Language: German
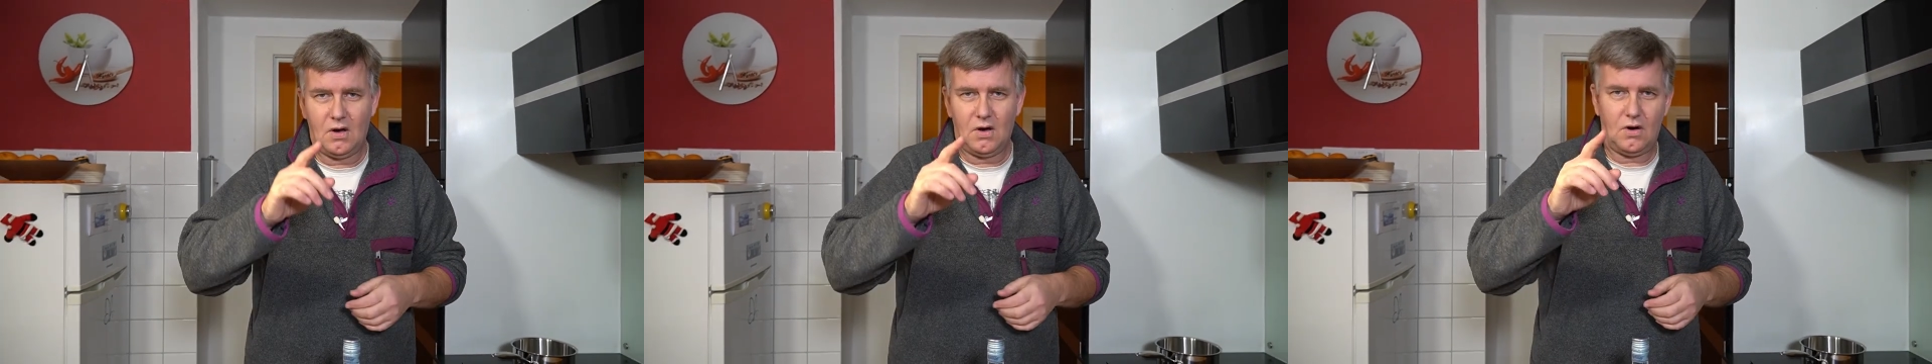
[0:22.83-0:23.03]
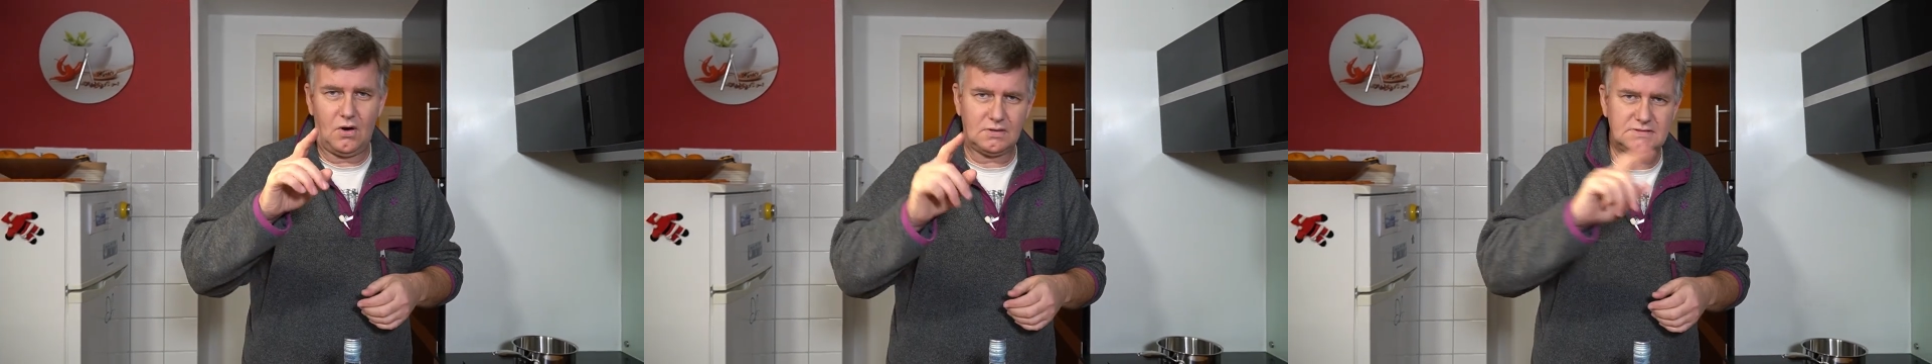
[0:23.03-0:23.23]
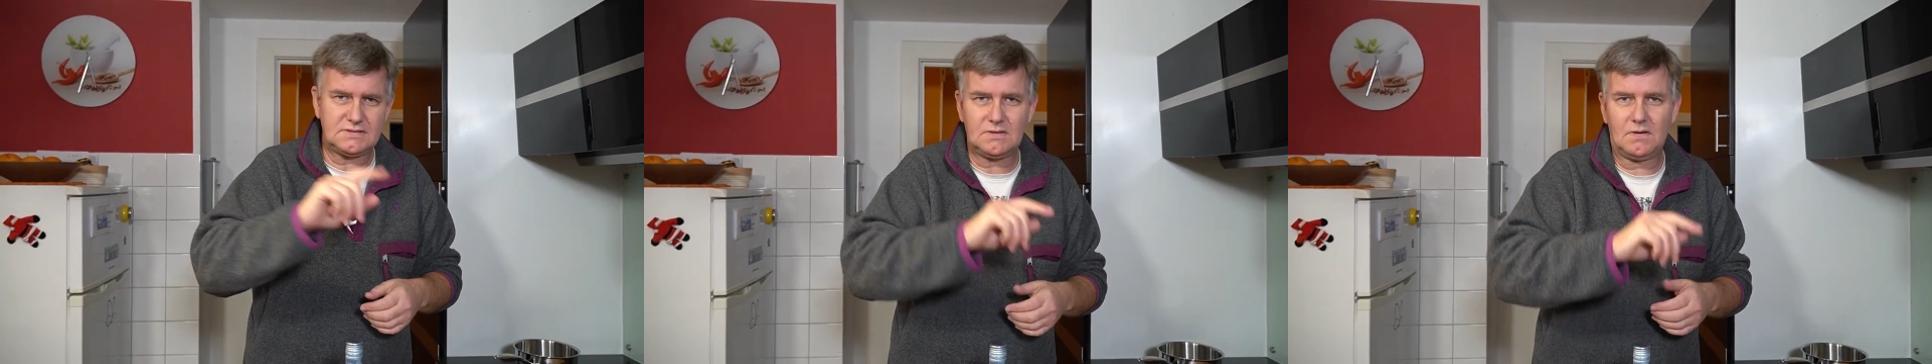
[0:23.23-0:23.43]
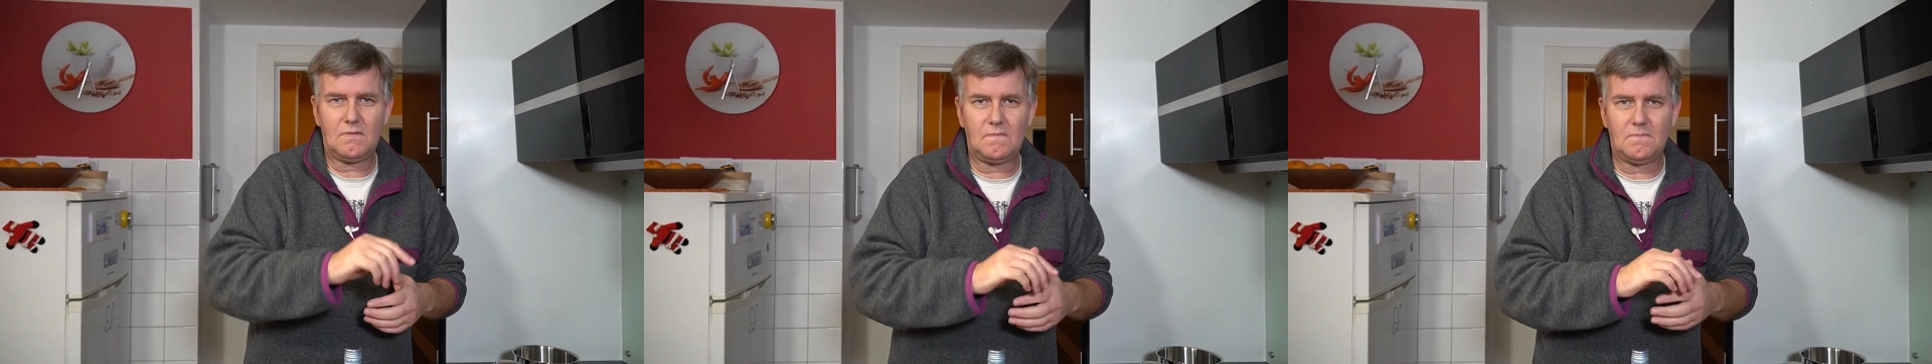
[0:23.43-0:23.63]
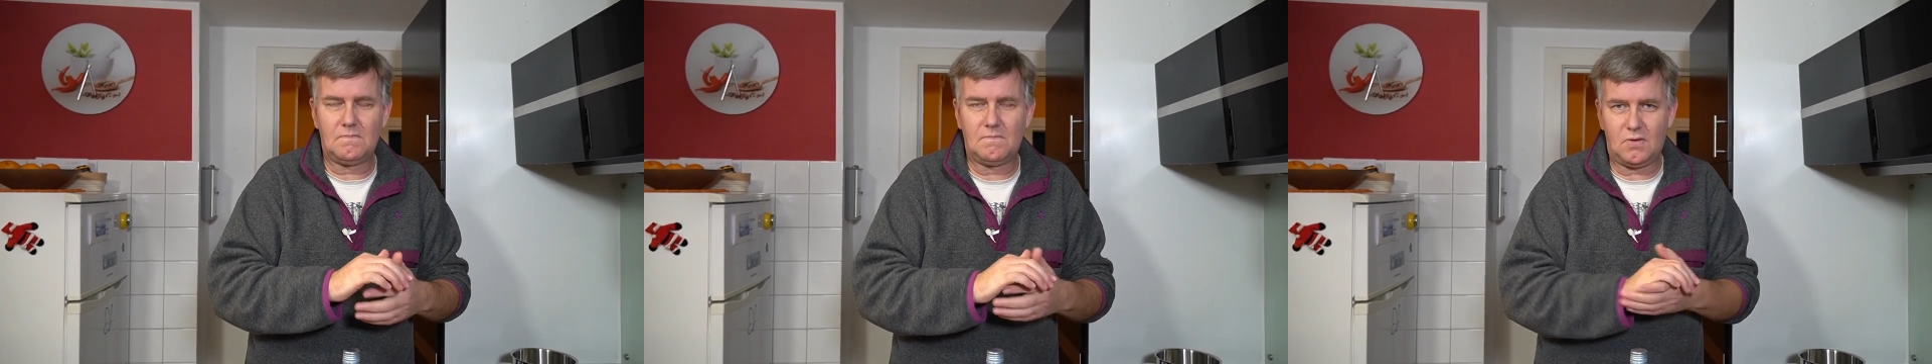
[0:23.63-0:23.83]
Hot
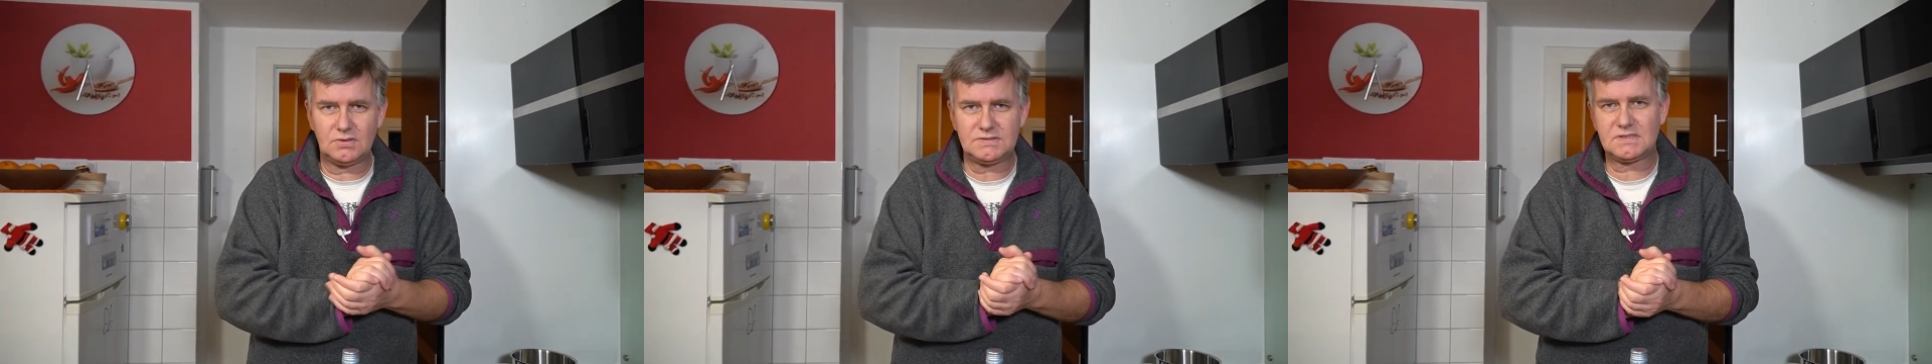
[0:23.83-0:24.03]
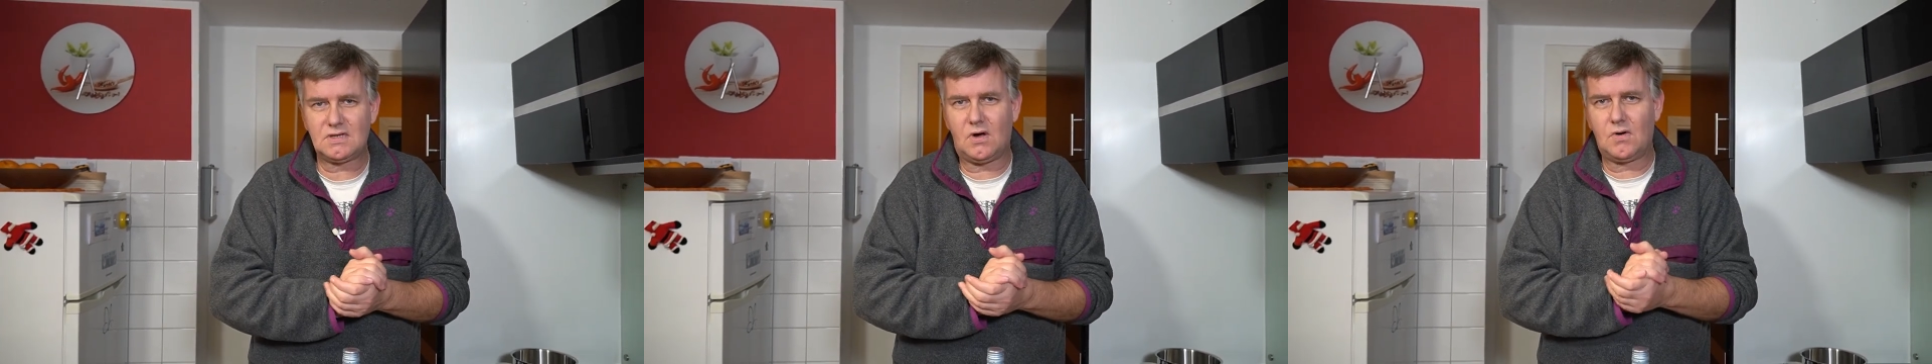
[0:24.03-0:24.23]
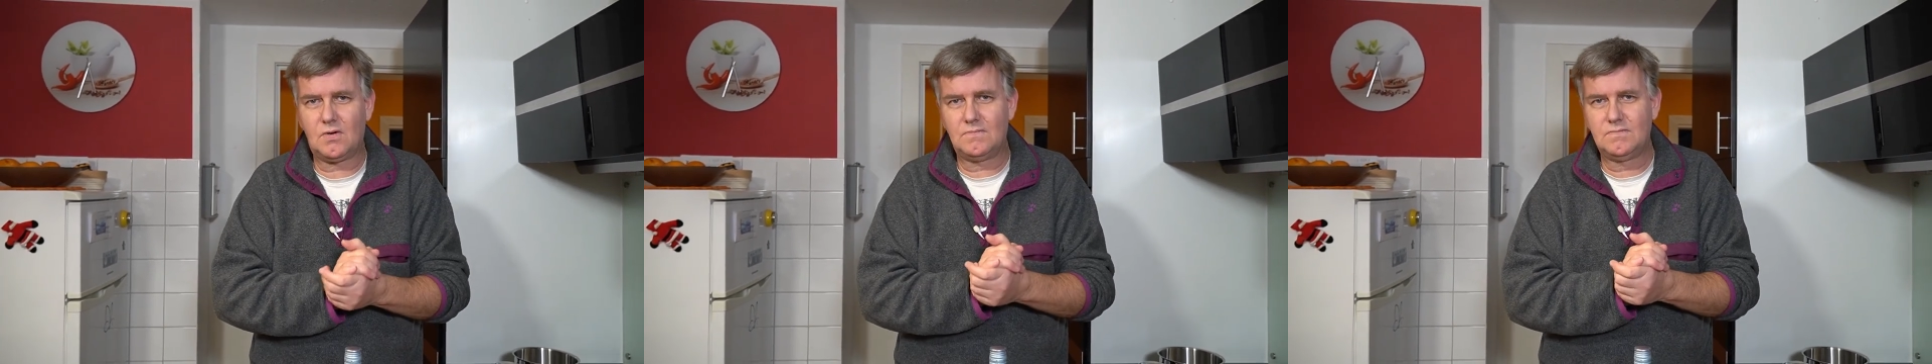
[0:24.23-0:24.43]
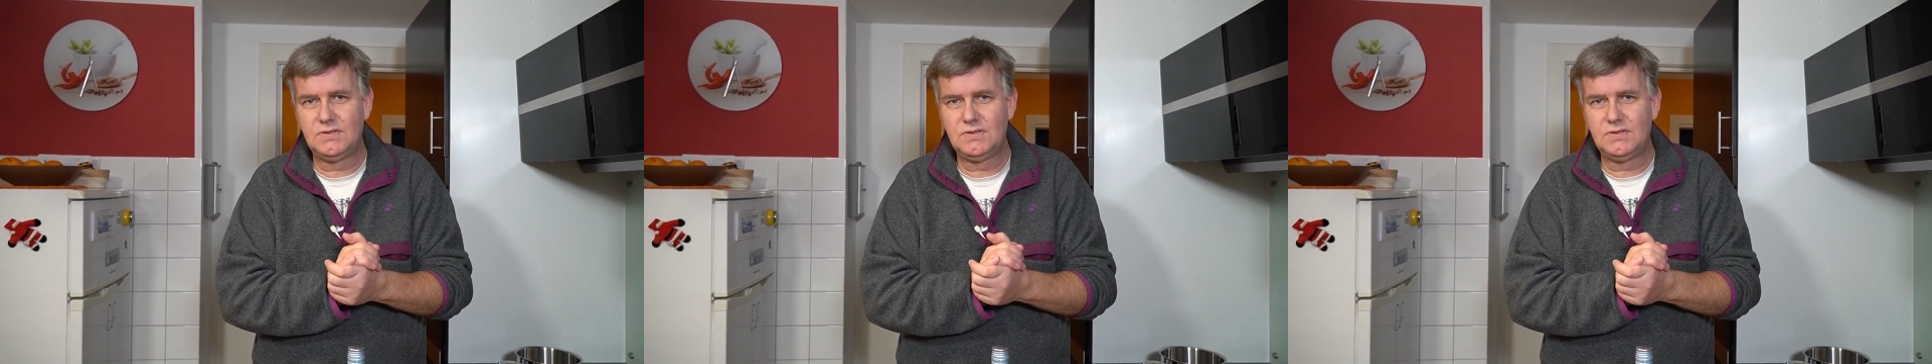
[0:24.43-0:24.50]
Moskau